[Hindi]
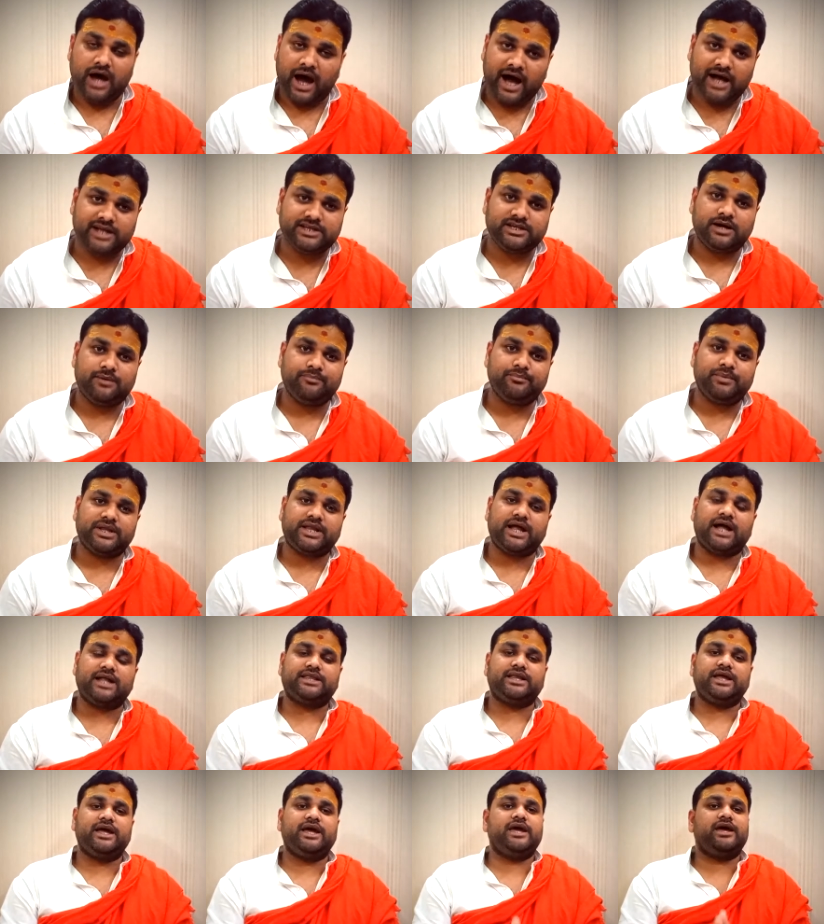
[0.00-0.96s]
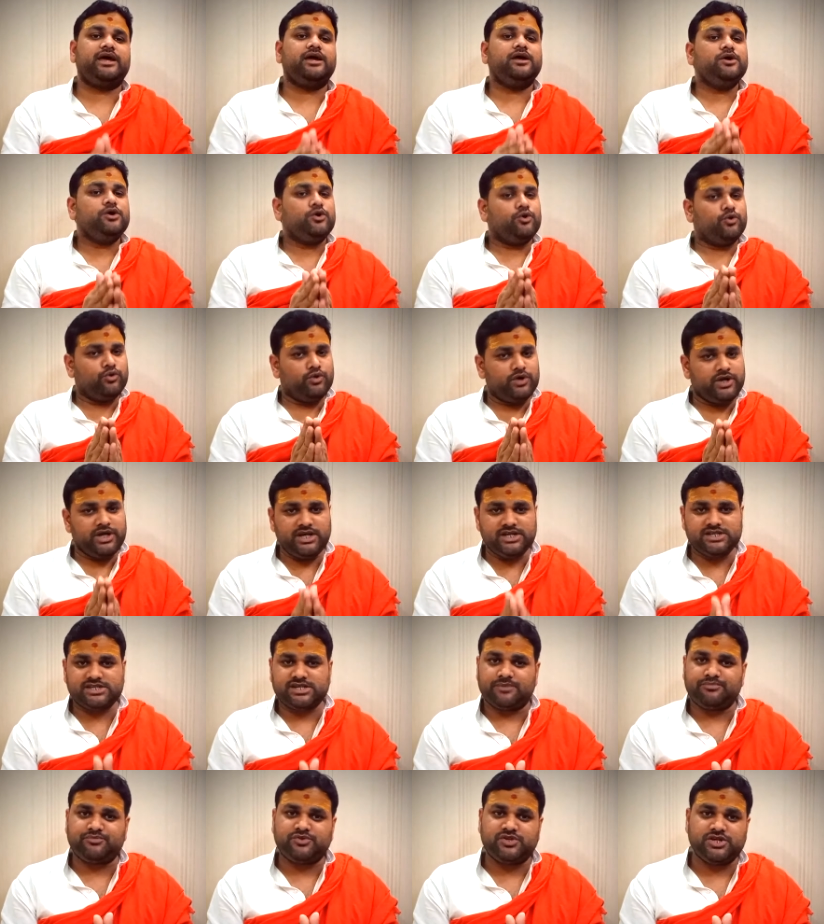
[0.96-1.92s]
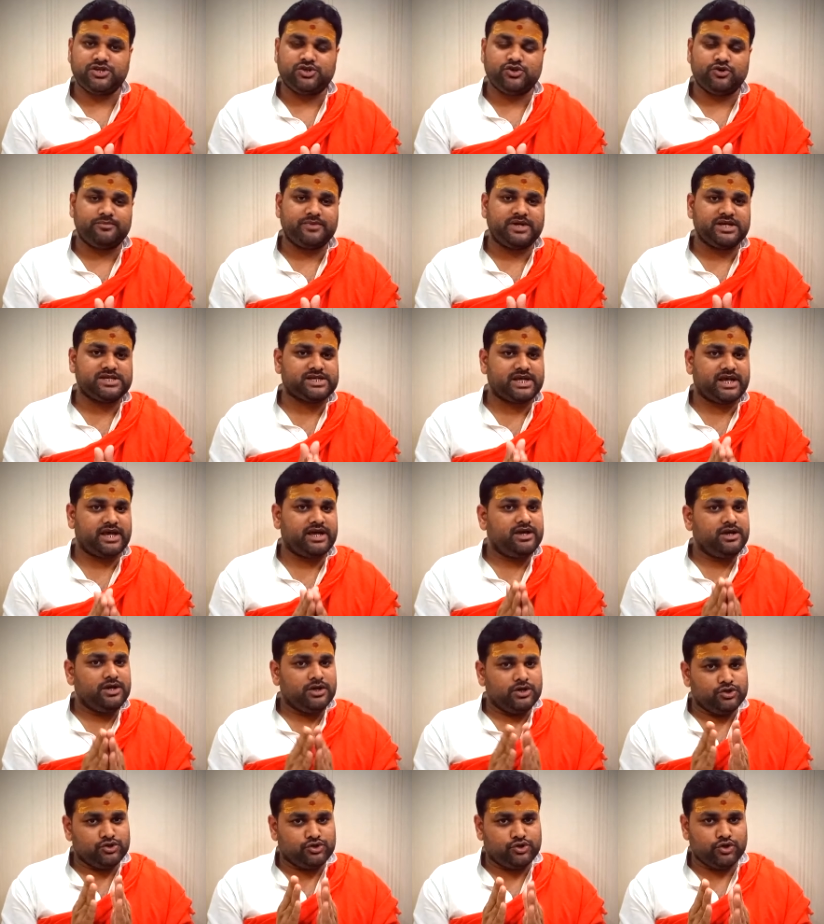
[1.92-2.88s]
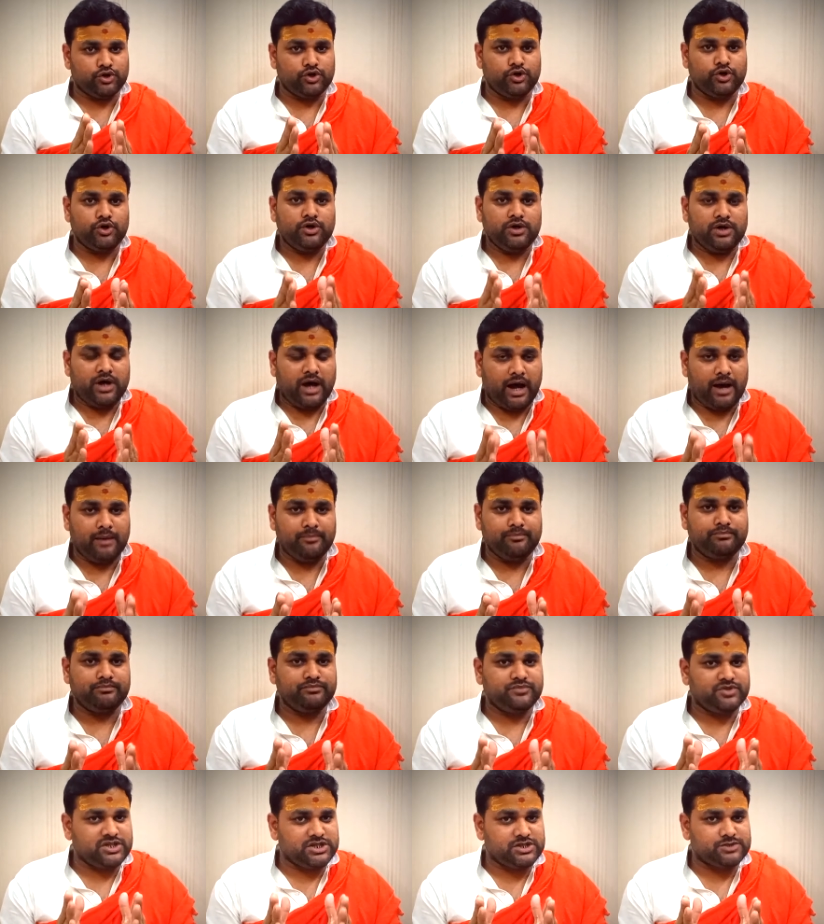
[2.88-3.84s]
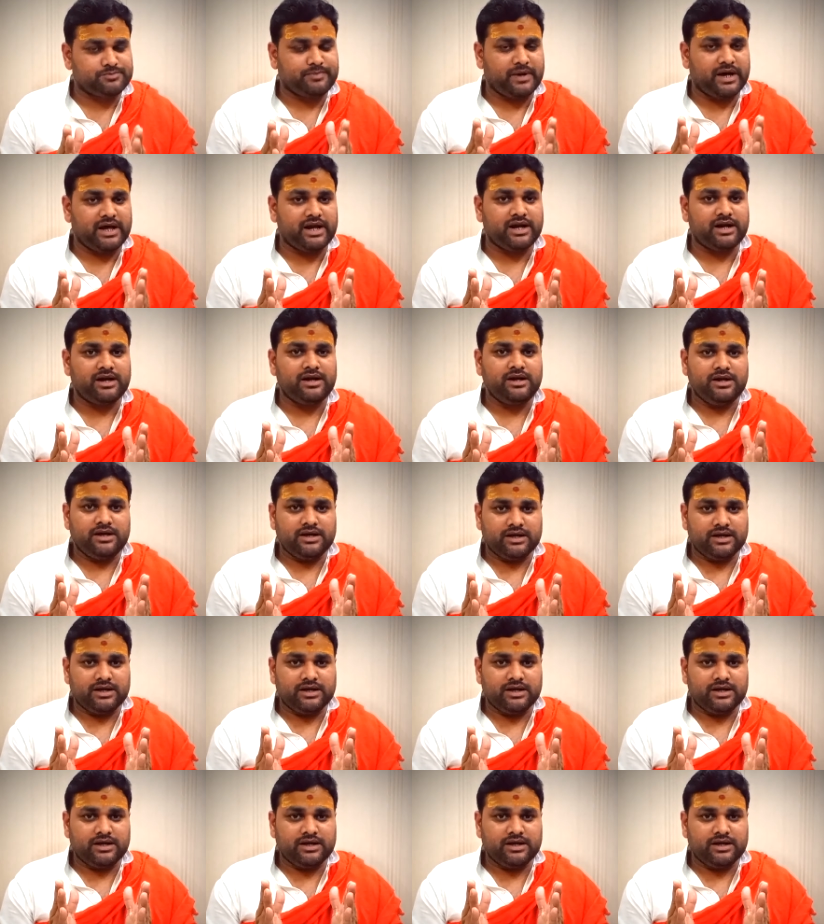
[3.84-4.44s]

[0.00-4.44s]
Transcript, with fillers: आज हम बताते हैं उन्हीं सब चीज़ों में से जो हम जिस पर